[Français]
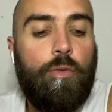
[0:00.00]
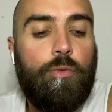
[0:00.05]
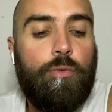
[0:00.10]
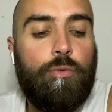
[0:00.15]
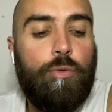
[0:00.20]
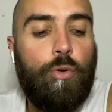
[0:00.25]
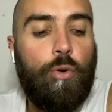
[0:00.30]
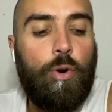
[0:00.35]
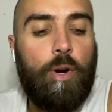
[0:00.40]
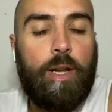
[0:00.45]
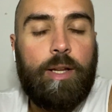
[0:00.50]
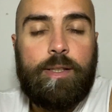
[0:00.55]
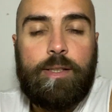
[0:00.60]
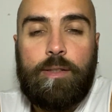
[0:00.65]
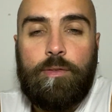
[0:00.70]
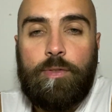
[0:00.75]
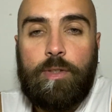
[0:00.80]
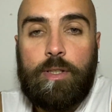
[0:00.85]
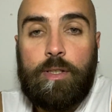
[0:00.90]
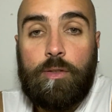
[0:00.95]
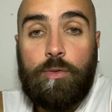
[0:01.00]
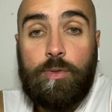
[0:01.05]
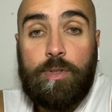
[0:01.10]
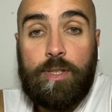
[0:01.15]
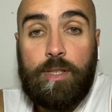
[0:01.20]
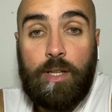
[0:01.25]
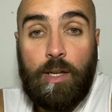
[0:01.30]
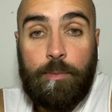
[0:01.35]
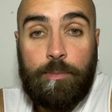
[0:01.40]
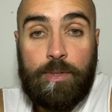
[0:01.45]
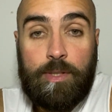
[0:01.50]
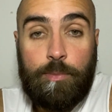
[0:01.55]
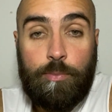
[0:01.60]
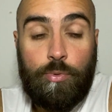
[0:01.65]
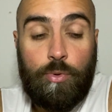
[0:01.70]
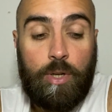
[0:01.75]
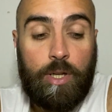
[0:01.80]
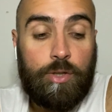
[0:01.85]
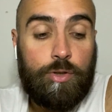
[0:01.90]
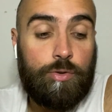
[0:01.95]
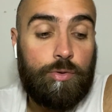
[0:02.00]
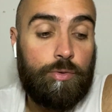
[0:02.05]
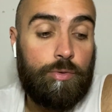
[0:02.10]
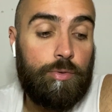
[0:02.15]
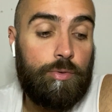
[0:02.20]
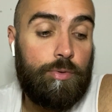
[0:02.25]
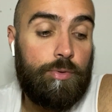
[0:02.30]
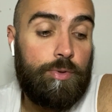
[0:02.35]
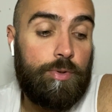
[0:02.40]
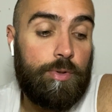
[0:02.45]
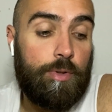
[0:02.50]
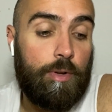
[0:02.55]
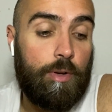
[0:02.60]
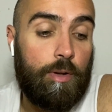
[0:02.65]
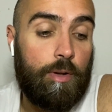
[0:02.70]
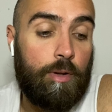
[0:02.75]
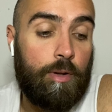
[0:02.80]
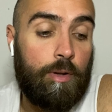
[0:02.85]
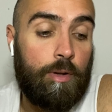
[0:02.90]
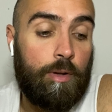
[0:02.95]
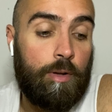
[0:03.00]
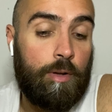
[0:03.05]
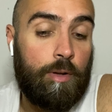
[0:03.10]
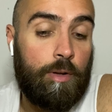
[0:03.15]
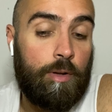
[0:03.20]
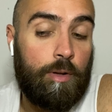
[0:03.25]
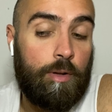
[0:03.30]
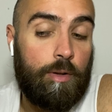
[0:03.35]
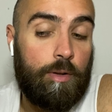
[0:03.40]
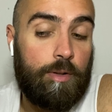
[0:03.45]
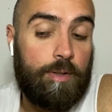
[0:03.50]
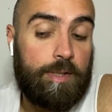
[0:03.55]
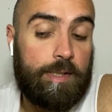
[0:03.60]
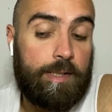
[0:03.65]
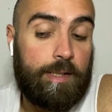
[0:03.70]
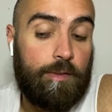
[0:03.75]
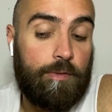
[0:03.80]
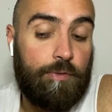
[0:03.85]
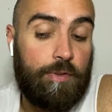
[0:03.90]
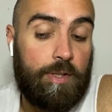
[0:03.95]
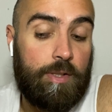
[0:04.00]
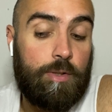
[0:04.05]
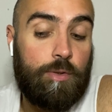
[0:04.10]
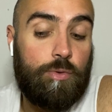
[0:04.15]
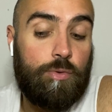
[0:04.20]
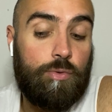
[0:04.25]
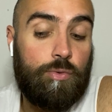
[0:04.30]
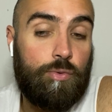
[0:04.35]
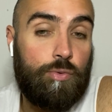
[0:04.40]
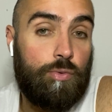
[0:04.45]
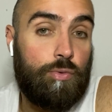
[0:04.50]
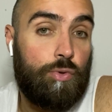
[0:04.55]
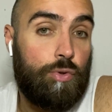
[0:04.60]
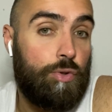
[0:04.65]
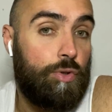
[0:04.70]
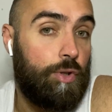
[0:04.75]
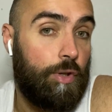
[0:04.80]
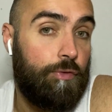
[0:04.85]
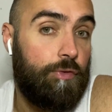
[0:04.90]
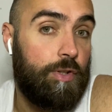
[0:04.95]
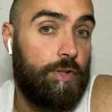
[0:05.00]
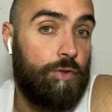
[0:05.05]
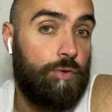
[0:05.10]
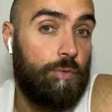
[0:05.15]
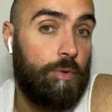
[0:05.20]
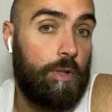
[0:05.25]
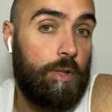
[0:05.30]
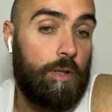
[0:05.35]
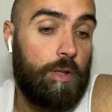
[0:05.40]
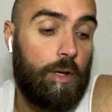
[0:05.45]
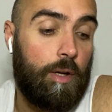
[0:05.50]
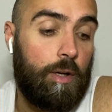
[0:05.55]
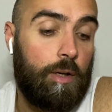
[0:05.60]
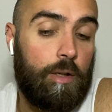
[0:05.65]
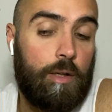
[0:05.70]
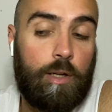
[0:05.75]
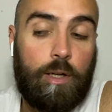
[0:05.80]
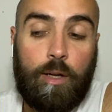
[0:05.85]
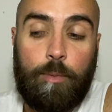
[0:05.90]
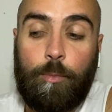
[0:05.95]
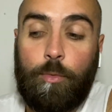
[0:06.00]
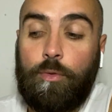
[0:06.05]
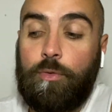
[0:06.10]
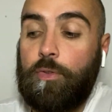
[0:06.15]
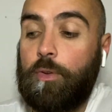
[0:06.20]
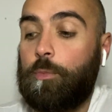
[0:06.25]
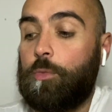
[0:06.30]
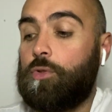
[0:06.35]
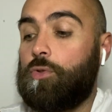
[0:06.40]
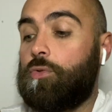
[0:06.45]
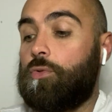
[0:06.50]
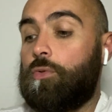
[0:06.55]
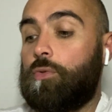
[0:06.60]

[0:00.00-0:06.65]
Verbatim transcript: Faut relativiser aussi un petit peu la chose. Euh, ça fait ça fait suer, hein, clairement. Enfin, moi, je